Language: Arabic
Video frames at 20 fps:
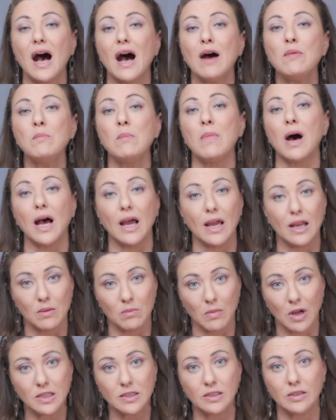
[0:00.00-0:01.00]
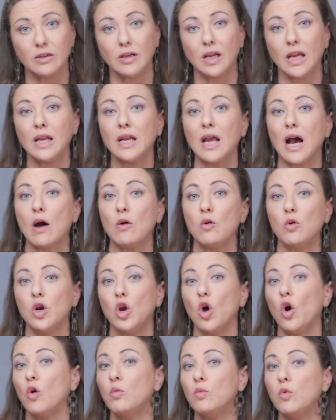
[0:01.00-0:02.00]
اما المالتي جرين او
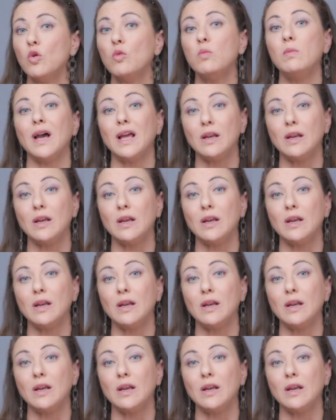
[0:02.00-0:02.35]
الحبوب